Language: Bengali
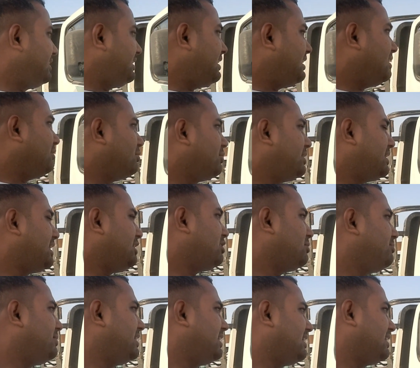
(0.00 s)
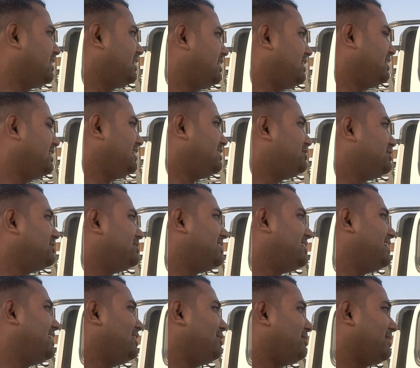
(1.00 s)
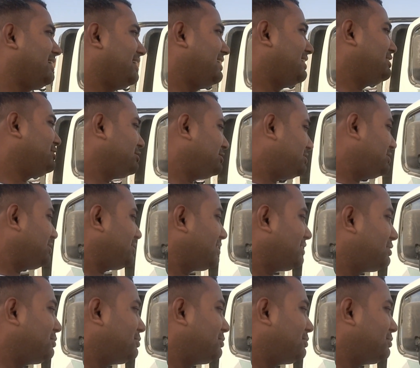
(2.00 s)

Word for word: নেই হুন্ডাই কোম্পানি গা ইসুজো নেই ভাই ইসুজো